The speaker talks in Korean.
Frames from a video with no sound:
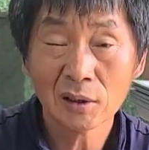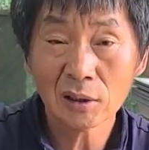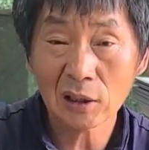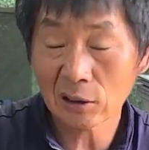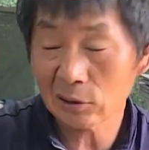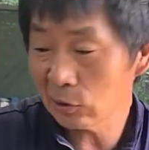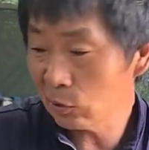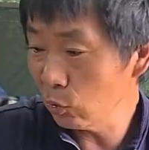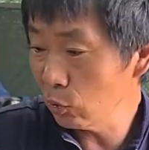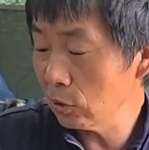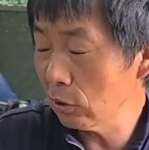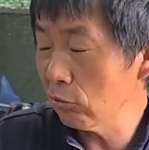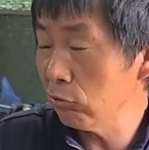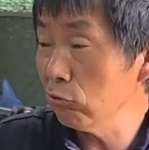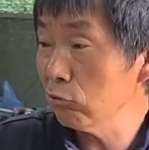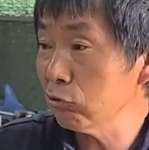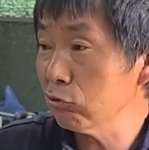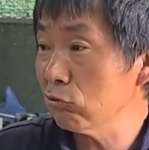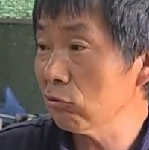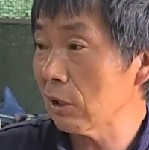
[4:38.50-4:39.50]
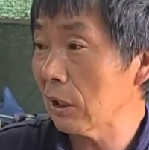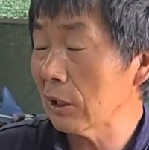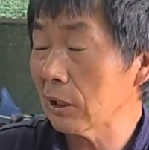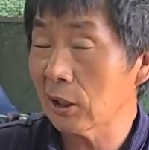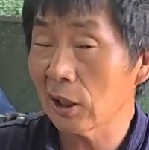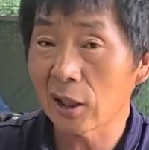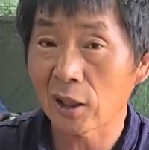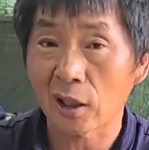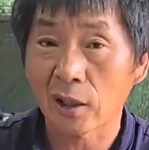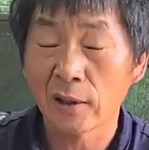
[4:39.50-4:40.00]
자 그리고 이제 후숙을 할
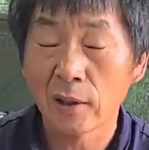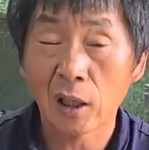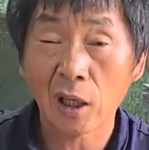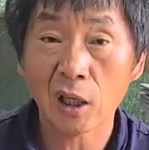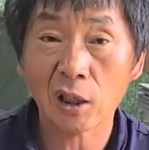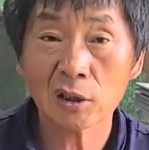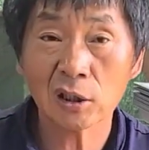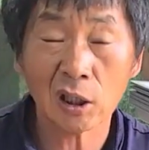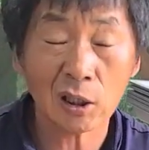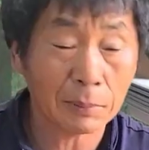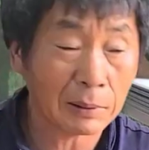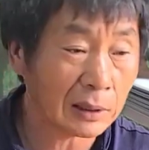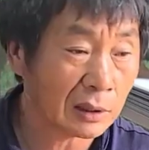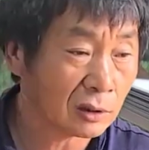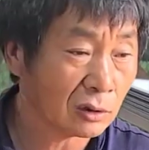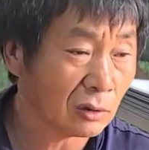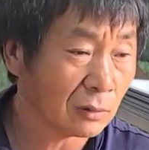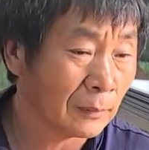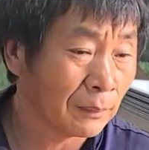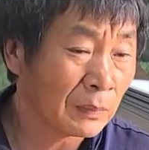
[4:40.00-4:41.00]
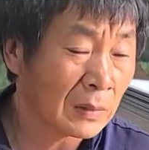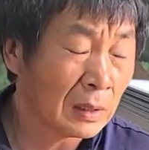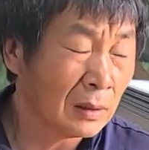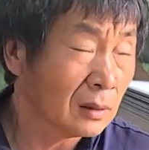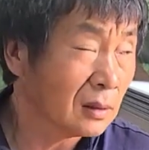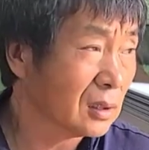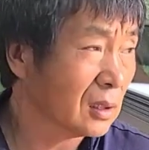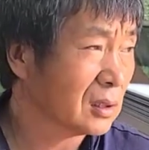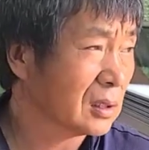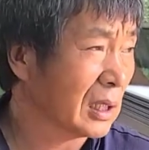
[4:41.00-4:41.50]
때 아까 제가 말했죠
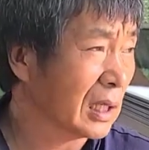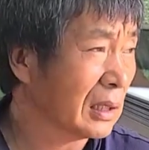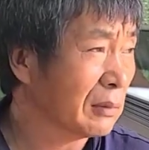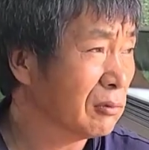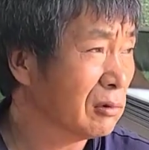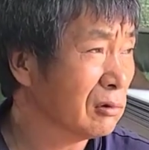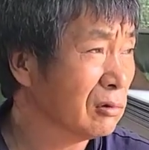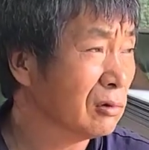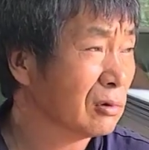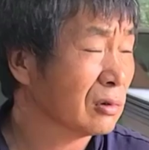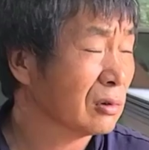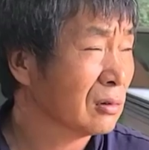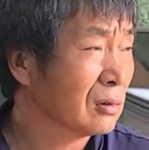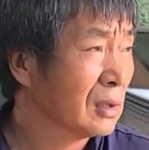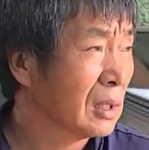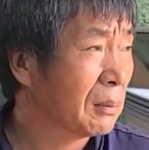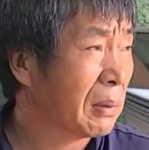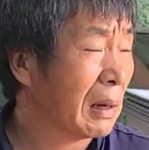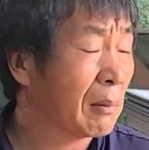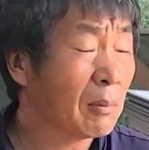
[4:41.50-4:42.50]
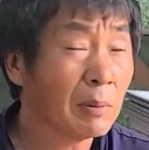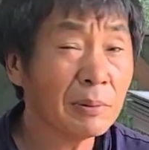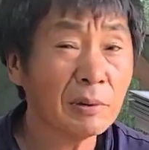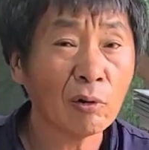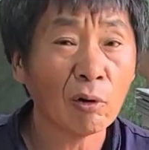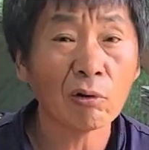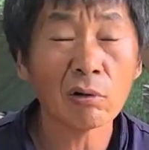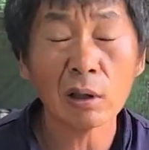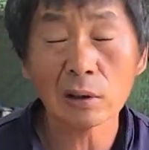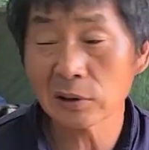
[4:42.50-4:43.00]
이제 사람들도 방법이
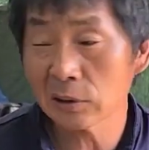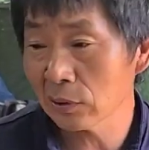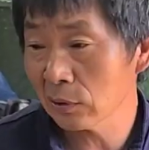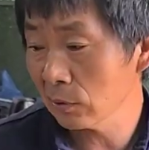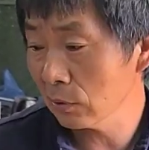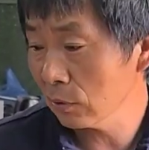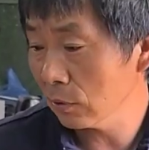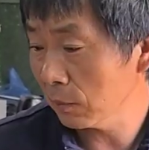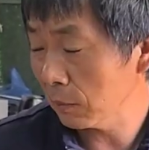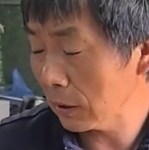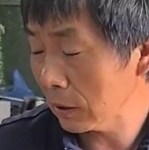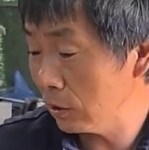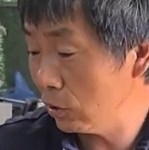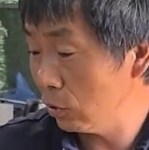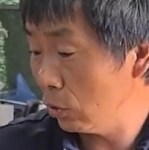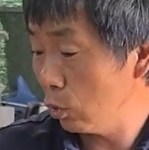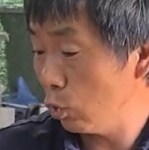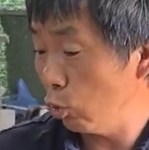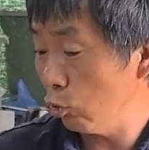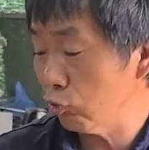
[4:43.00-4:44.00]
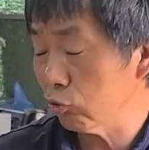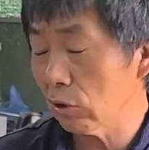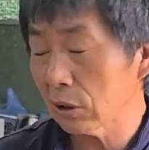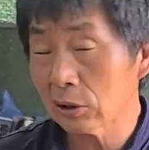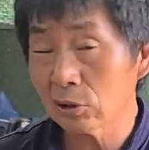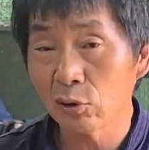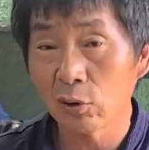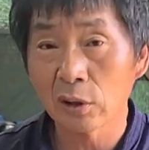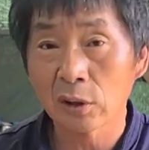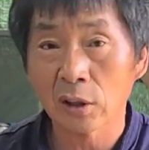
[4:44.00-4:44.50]
여러 가지예요. 막 이런 고추 같은